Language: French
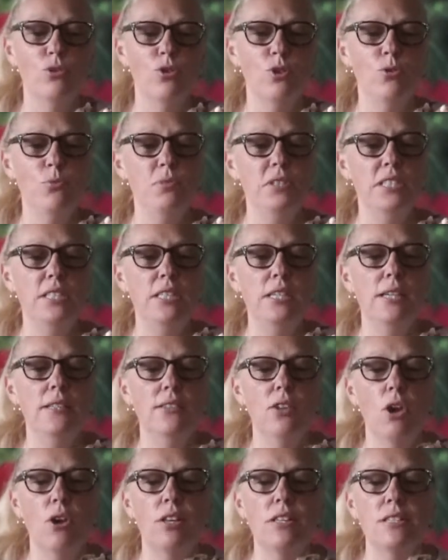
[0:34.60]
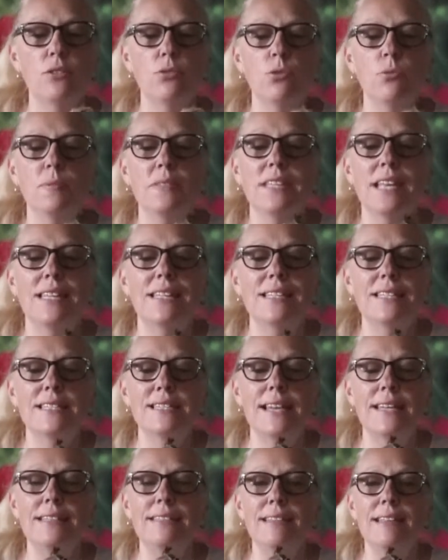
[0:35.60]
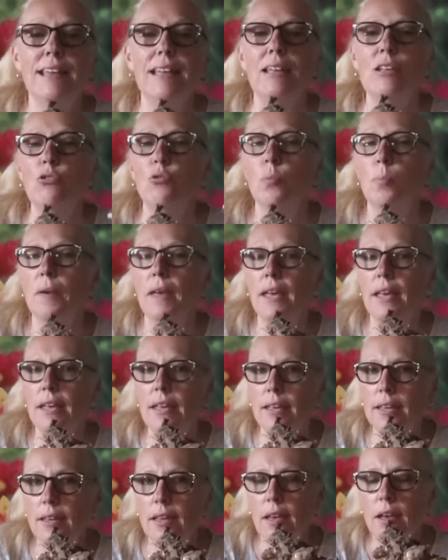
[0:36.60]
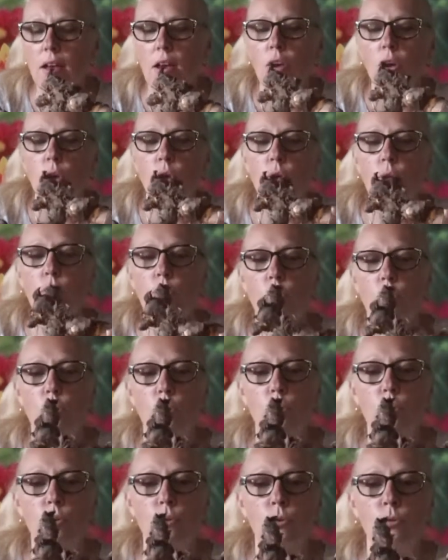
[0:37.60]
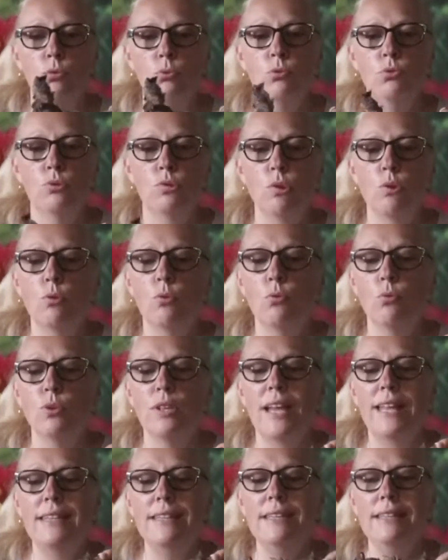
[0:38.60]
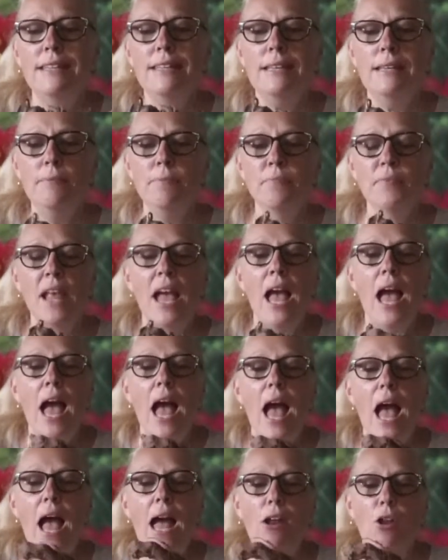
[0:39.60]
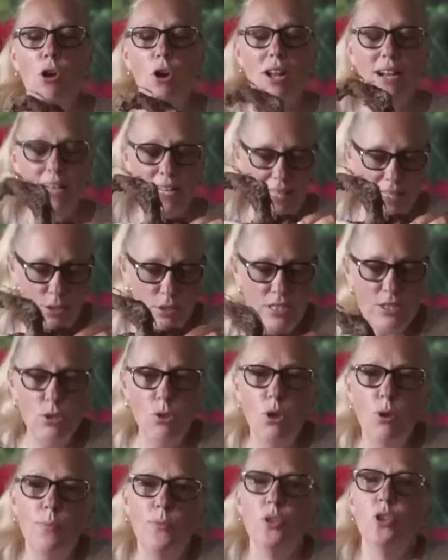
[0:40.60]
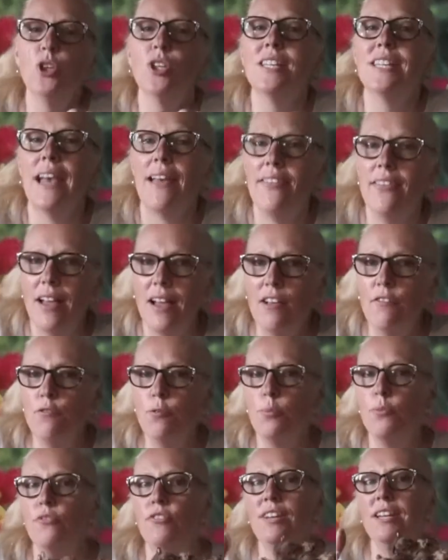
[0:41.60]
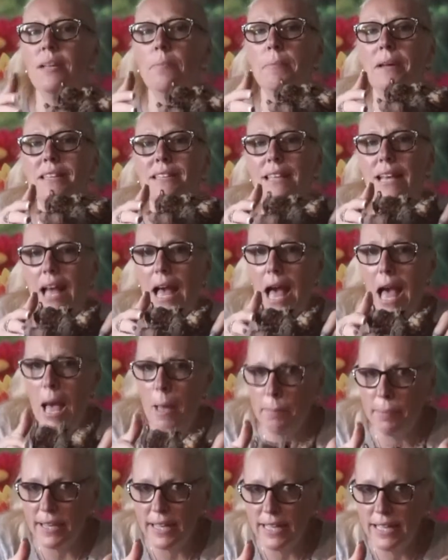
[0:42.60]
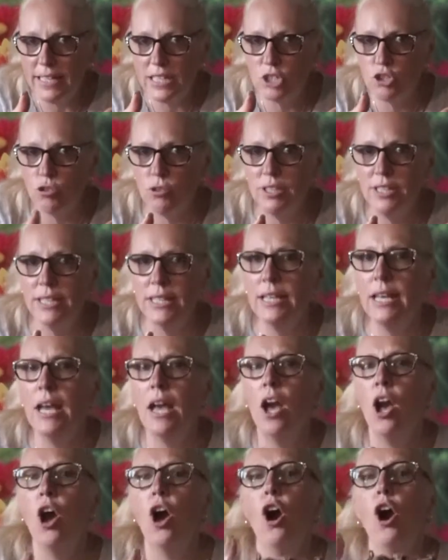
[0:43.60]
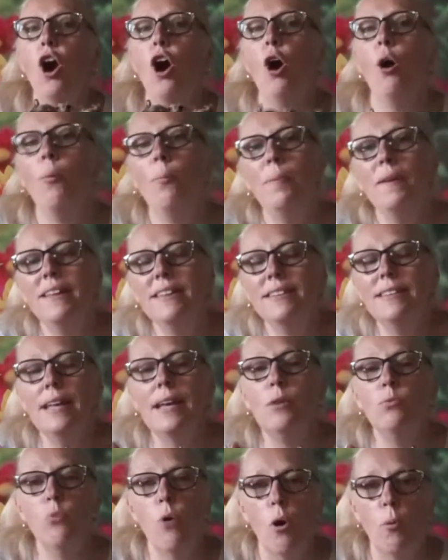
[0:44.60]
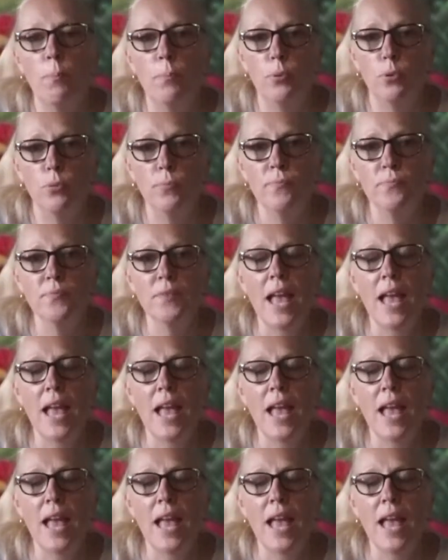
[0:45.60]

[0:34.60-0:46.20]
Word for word: celui-ci est un rhizome qui a déjà été récupéré euh, une seconde année. Alors, les rhizomes de canna, vous pouvez les mettre après les gelées en pleine terre ou en pot.